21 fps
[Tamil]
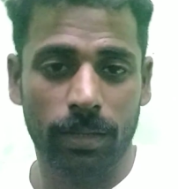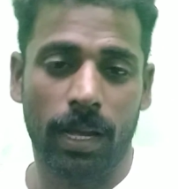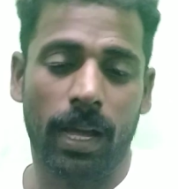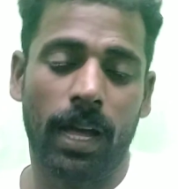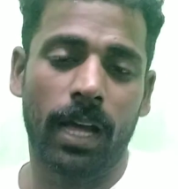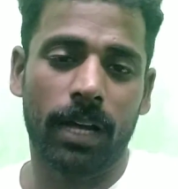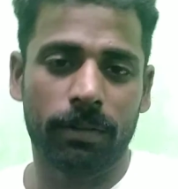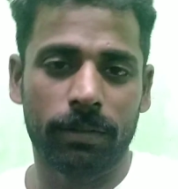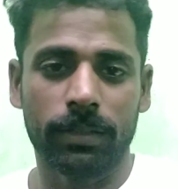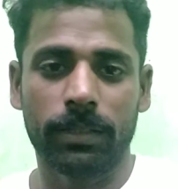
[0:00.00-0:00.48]

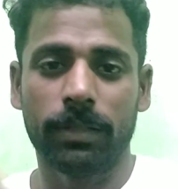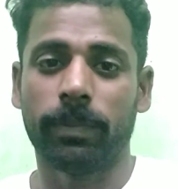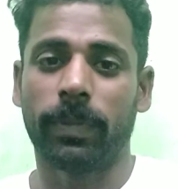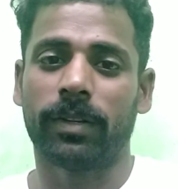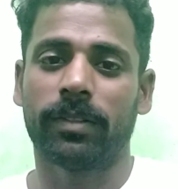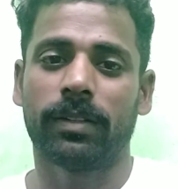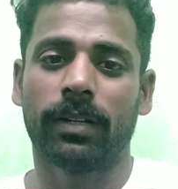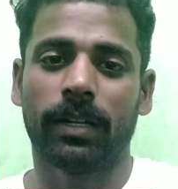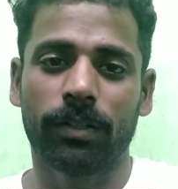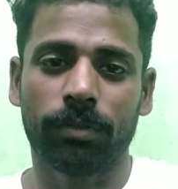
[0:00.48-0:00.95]
நான் வந்து
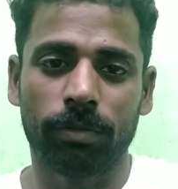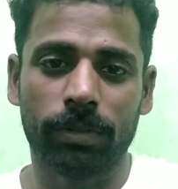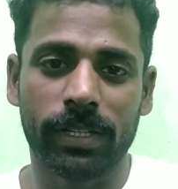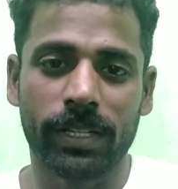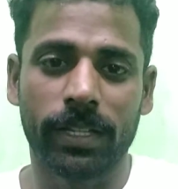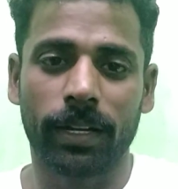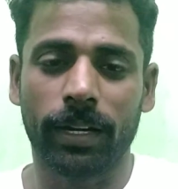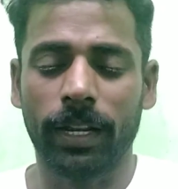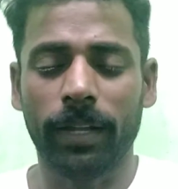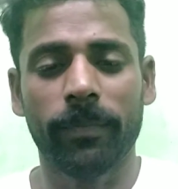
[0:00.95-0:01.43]
பர்சனலாக
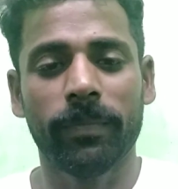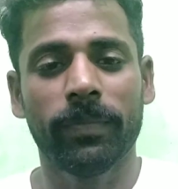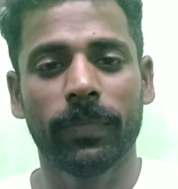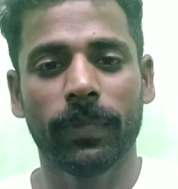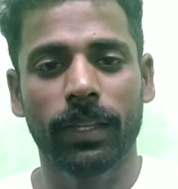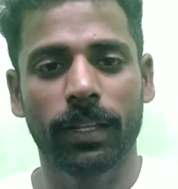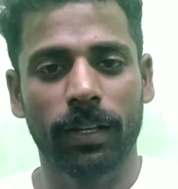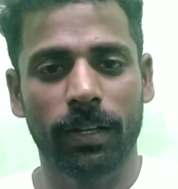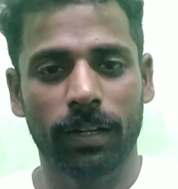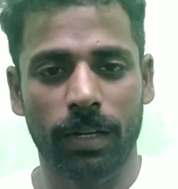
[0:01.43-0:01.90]
சொல்லிக்கிறேன்
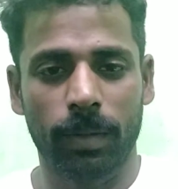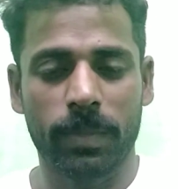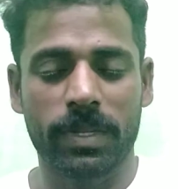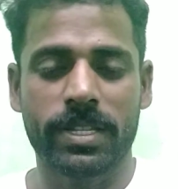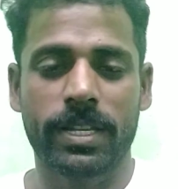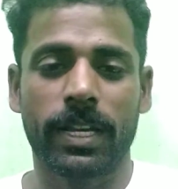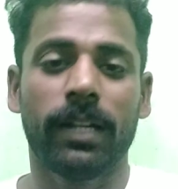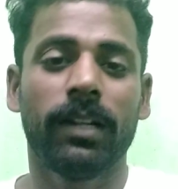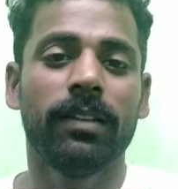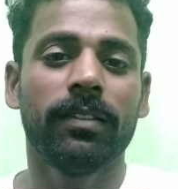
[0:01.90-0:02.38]
நம்ம
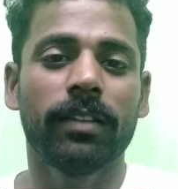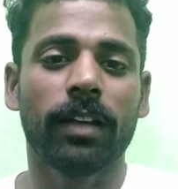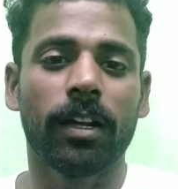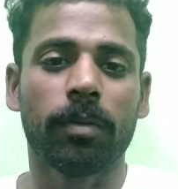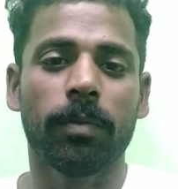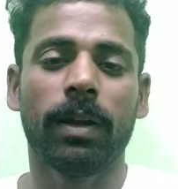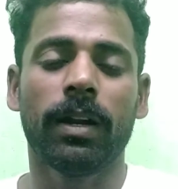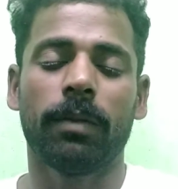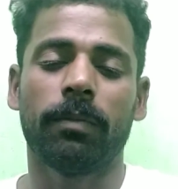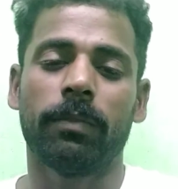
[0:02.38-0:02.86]
சேனல்
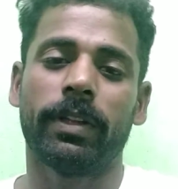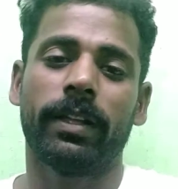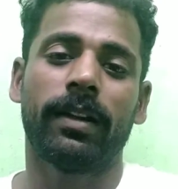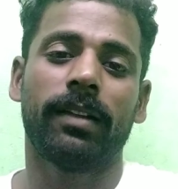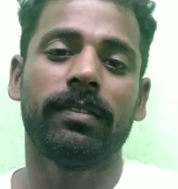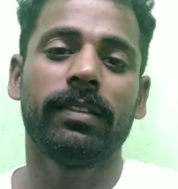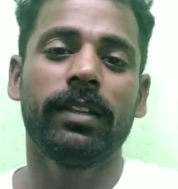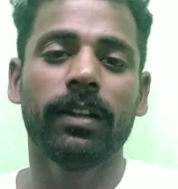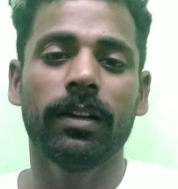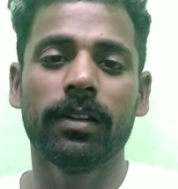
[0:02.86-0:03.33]
சார்பாக நம்முடைய
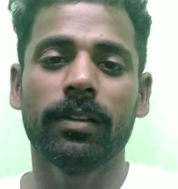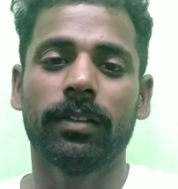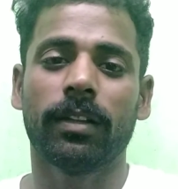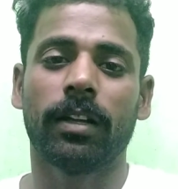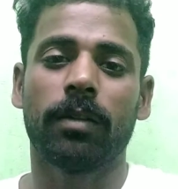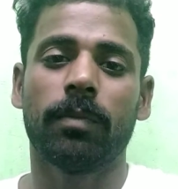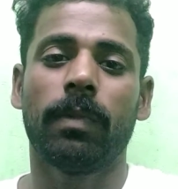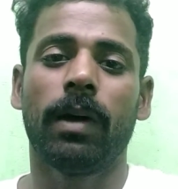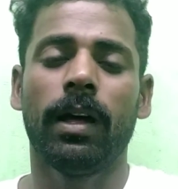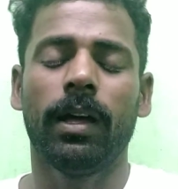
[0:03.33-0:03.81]
ரசிகர்கள்
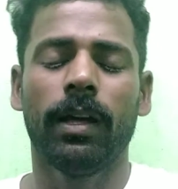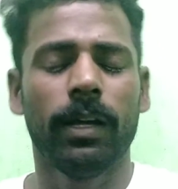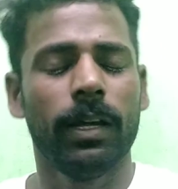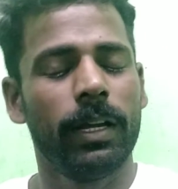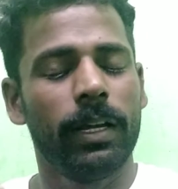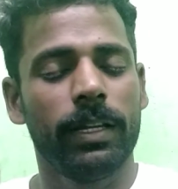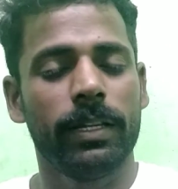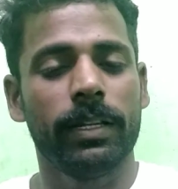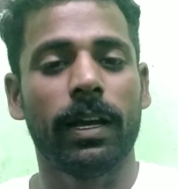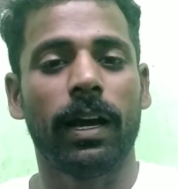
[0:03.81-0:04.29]
சார்பாக
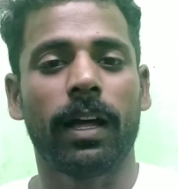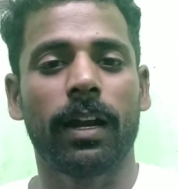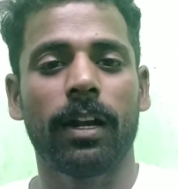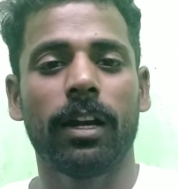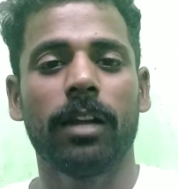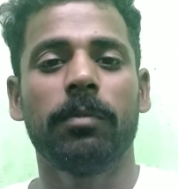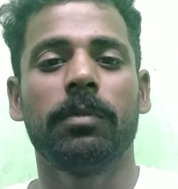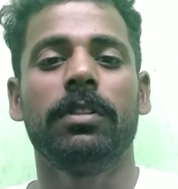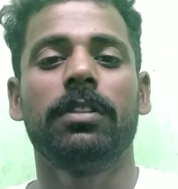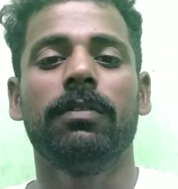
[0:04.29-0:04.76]

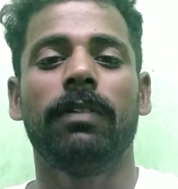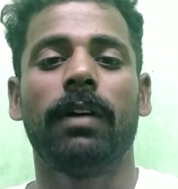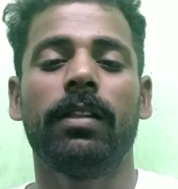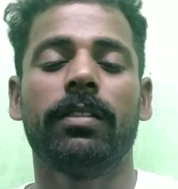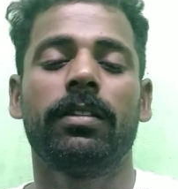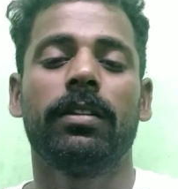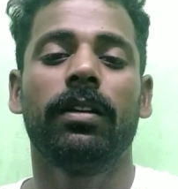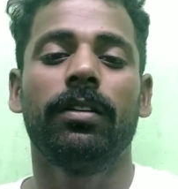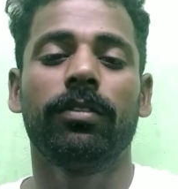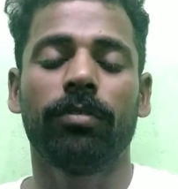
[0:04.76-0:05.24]
யாரெல்லாம் வந்து
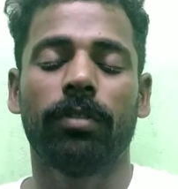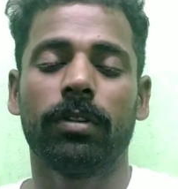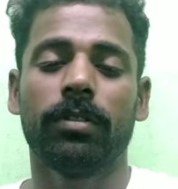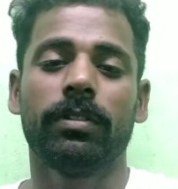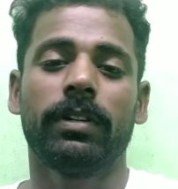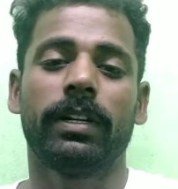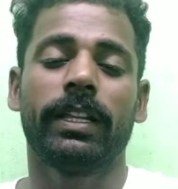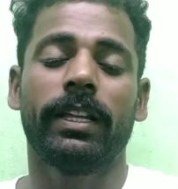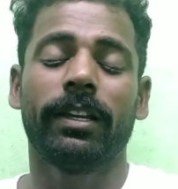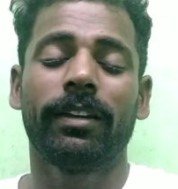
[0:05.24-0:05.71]
வாழ்த்துக்கள்
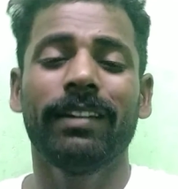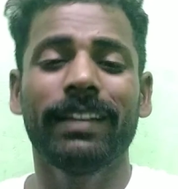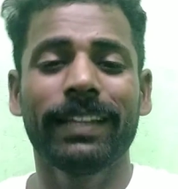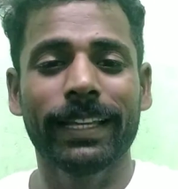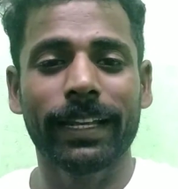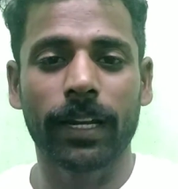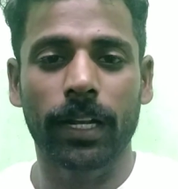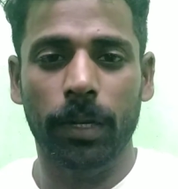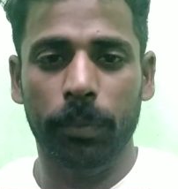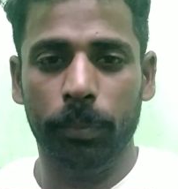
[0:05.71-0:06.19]
சொல்லணும்னு நினைக்கிறீங்களோ
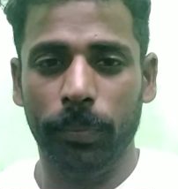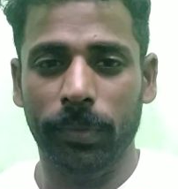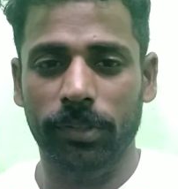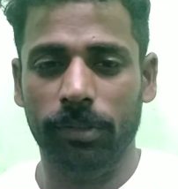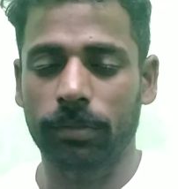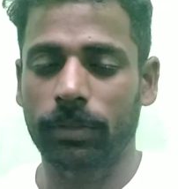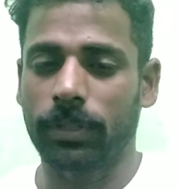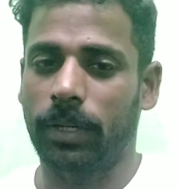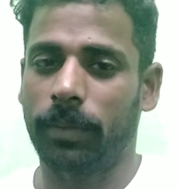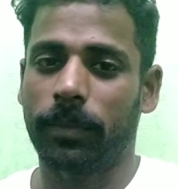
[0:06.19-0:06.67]
கீழே கமெண்ட்
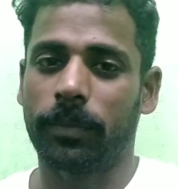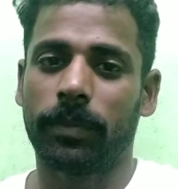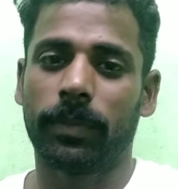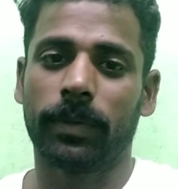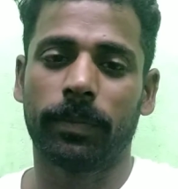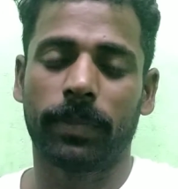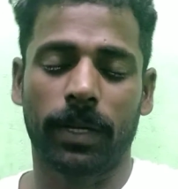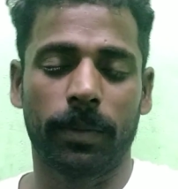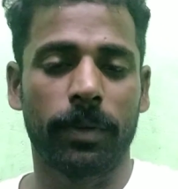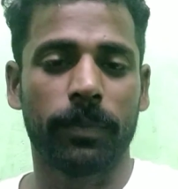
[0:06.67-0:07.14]
பாக்ஸ் வந்து
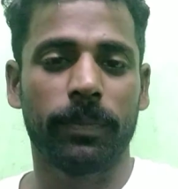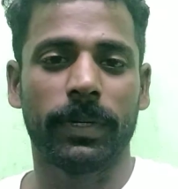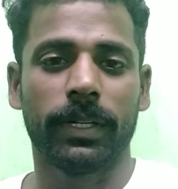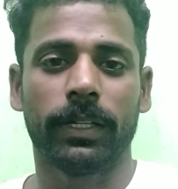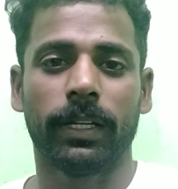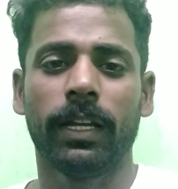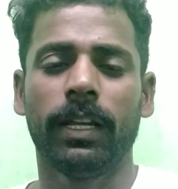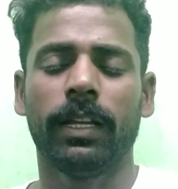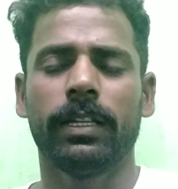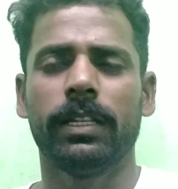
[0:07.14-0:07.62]
கமெண்ட் கமெண்ட்
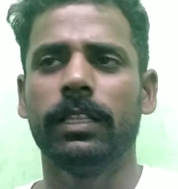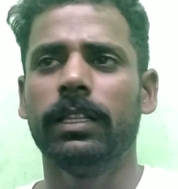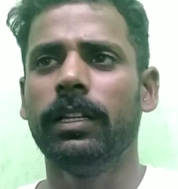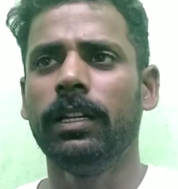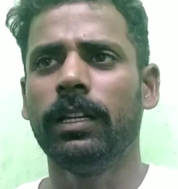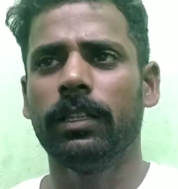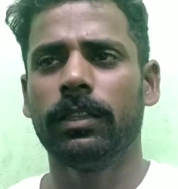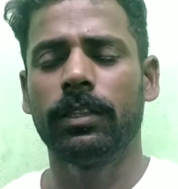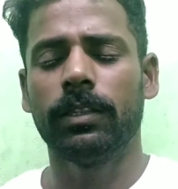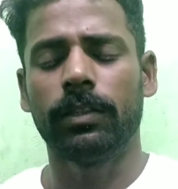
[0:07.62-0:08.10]
பண்ணுங்கள்
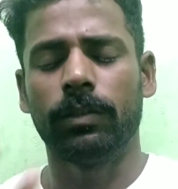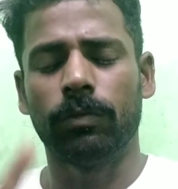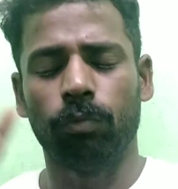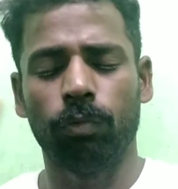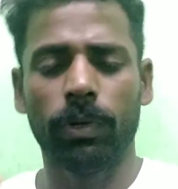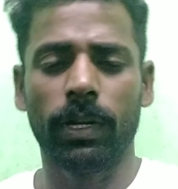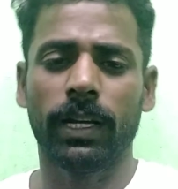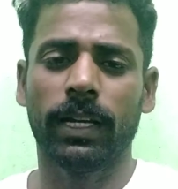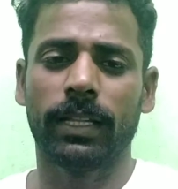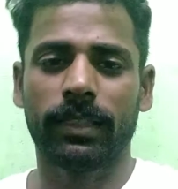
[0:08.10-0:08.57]
இது
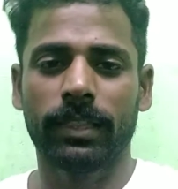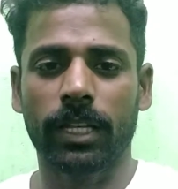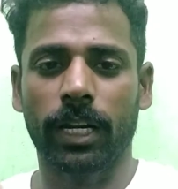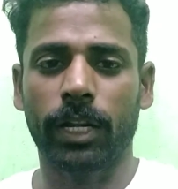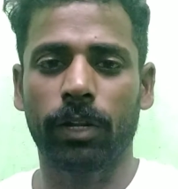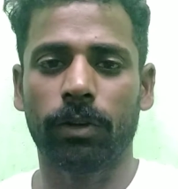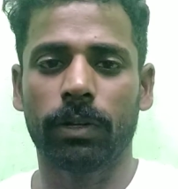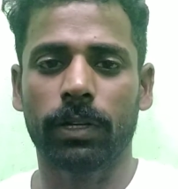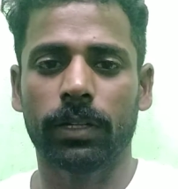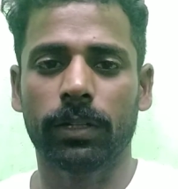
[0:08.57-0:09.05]
உலக
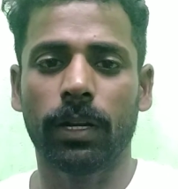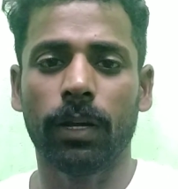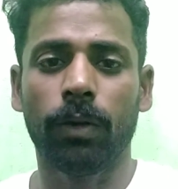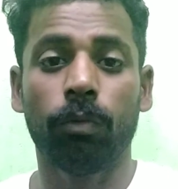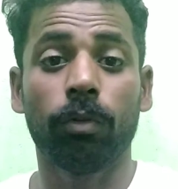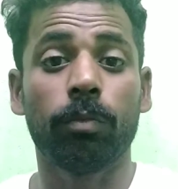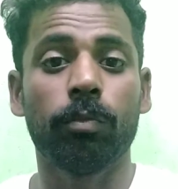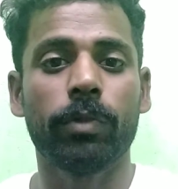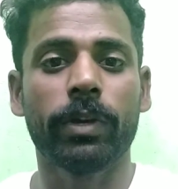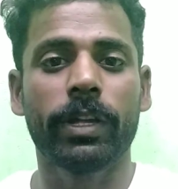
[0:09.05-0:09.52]

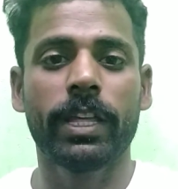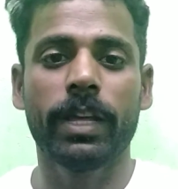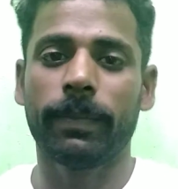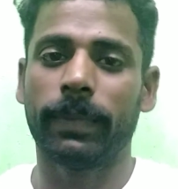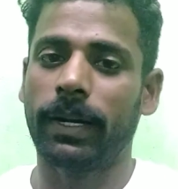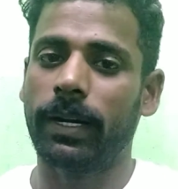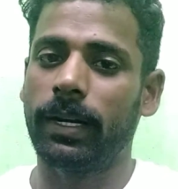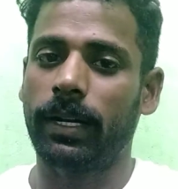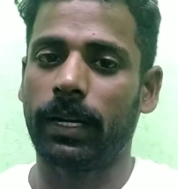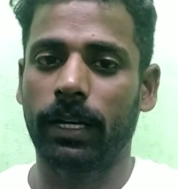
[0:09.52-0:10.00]
திரையுலகத்தில் ஒரு
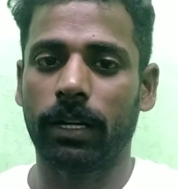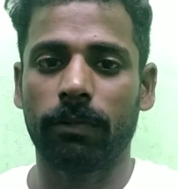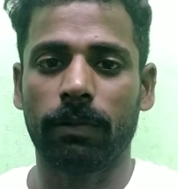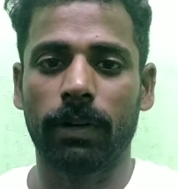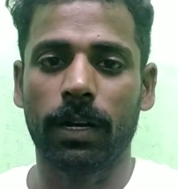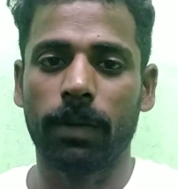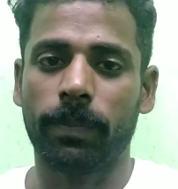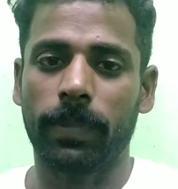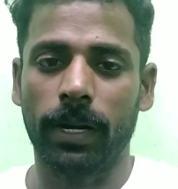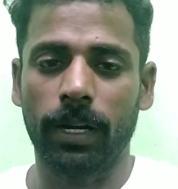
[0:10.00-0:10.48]
முக்கியமான
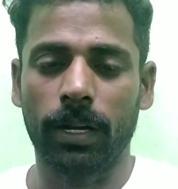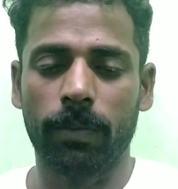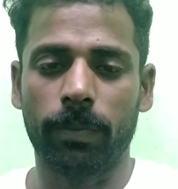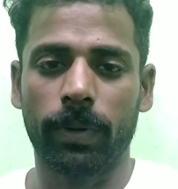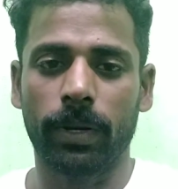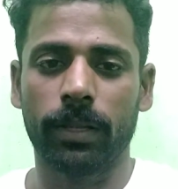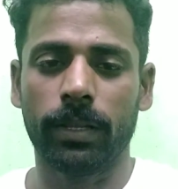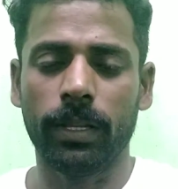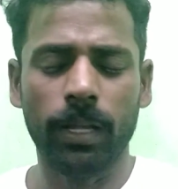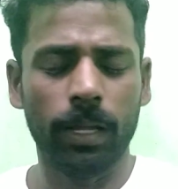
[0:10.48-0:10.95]
நகர்வாக
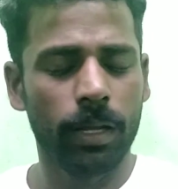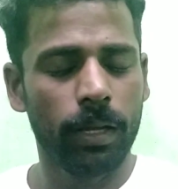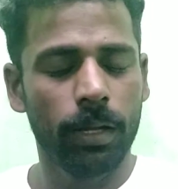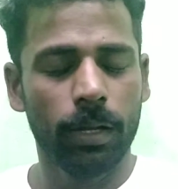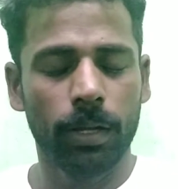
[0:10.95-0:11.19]
பார்க்கப்படுது